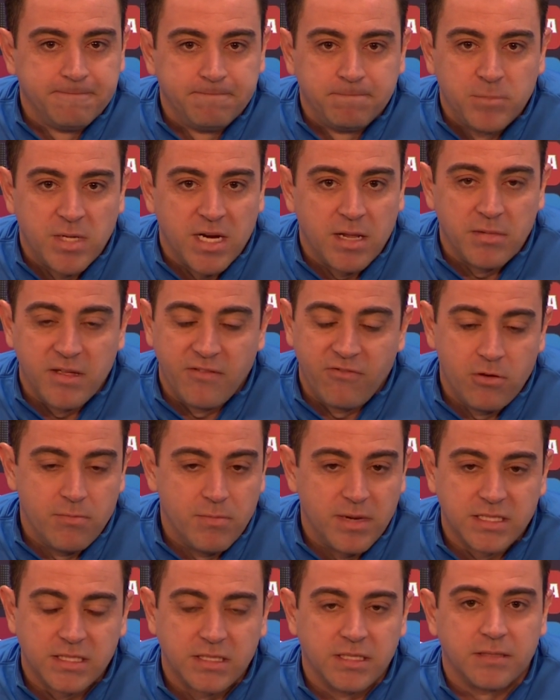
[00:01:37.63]
Para mí fue un
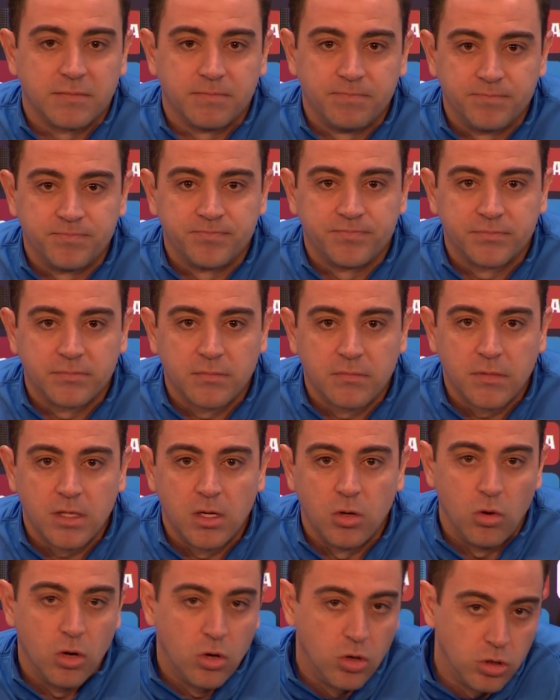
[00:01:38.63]
máster.
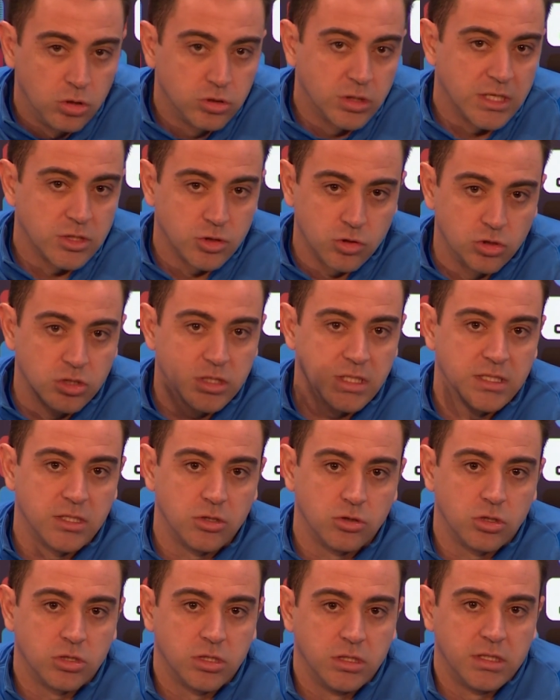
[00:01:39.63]
Luego otras cosas de
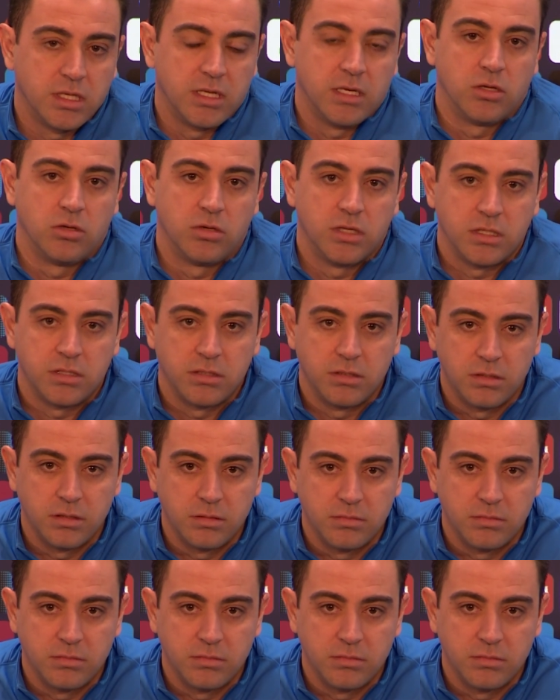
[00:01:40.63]
otros entrenadores, ¿no?